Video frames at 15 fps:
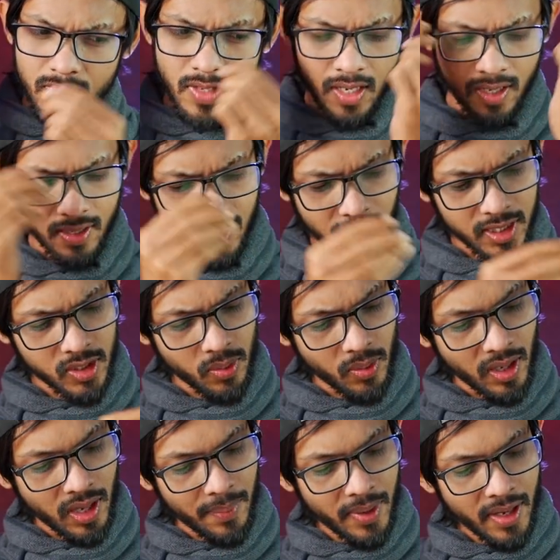না আসলো
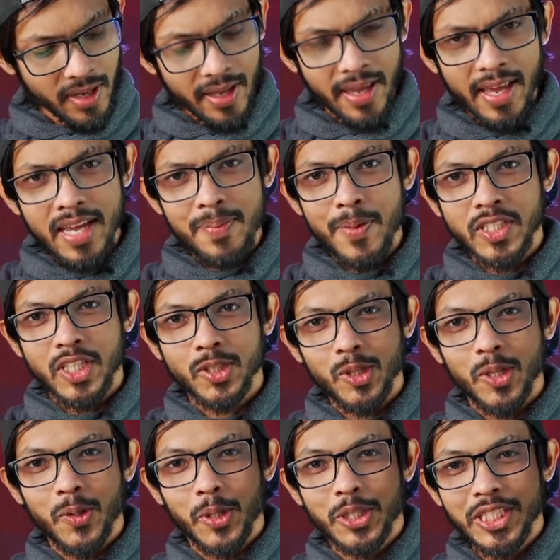না আমরা এই পাশটা
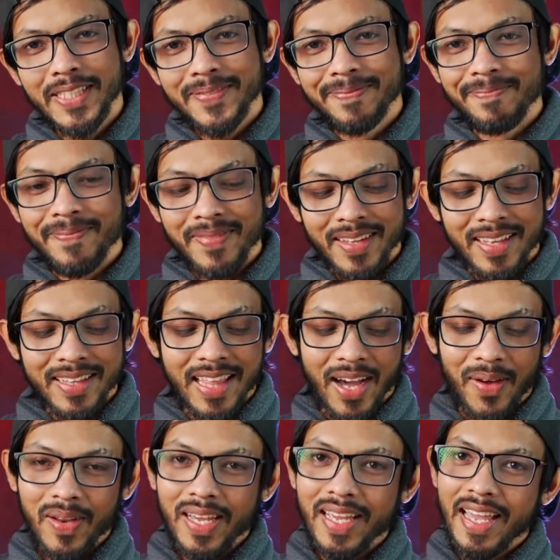যদি ঘষি
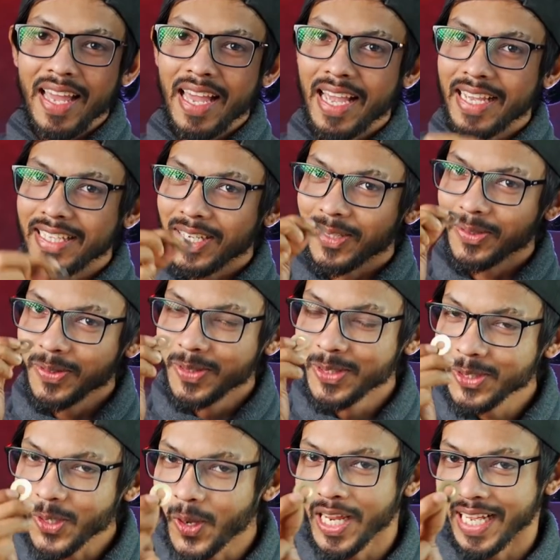তাহলে এই দেখুন
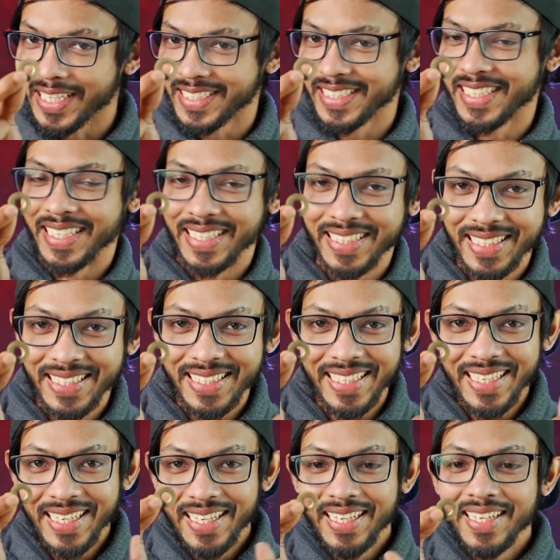চলে আসছে
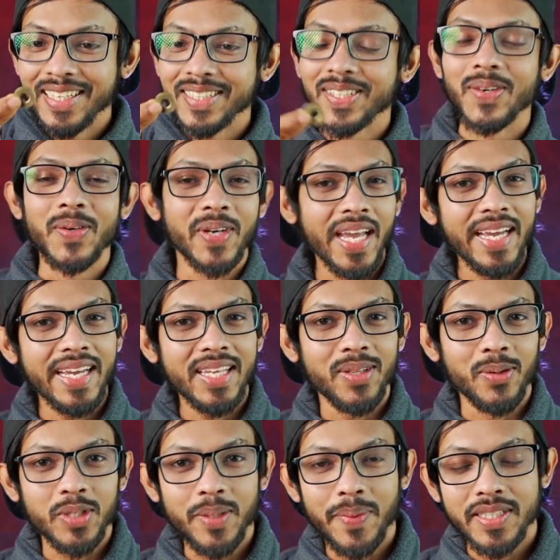সো কে কে
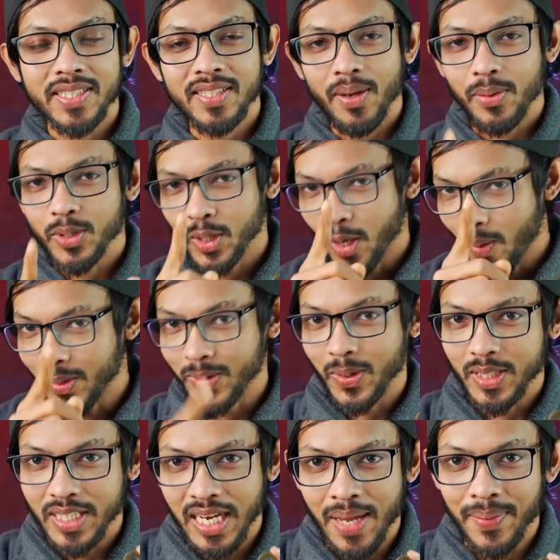ধরতে পারছেন অবশ্যই কমেন্ট
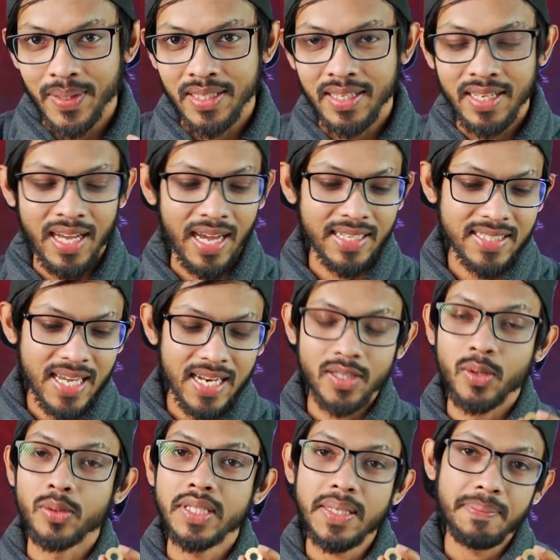করে জানাবেন আর যারা
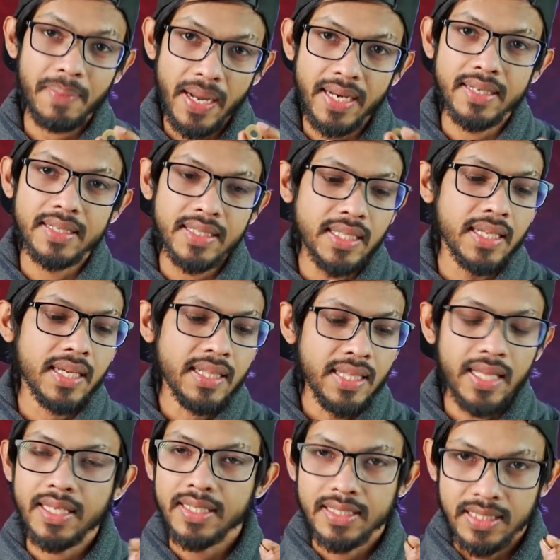ধরতে পারেননি
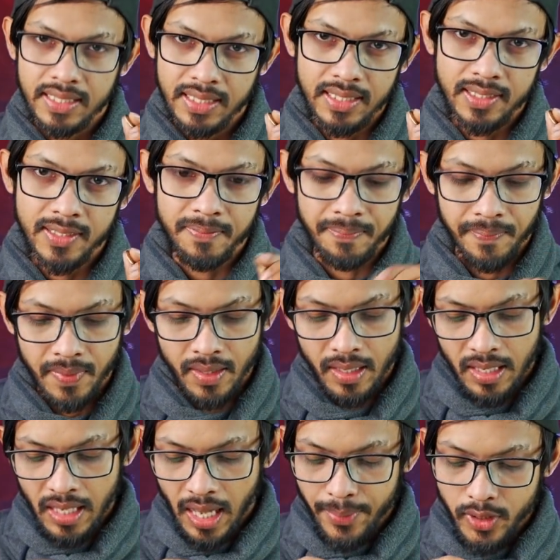তাদেরকে শিখিয়ে দিই
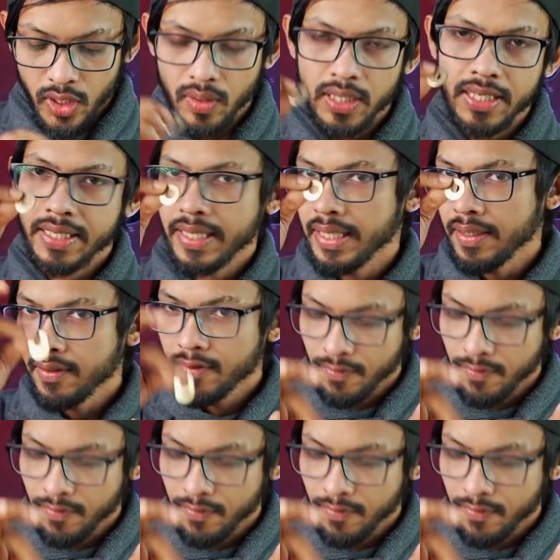আমি যখন এটাকে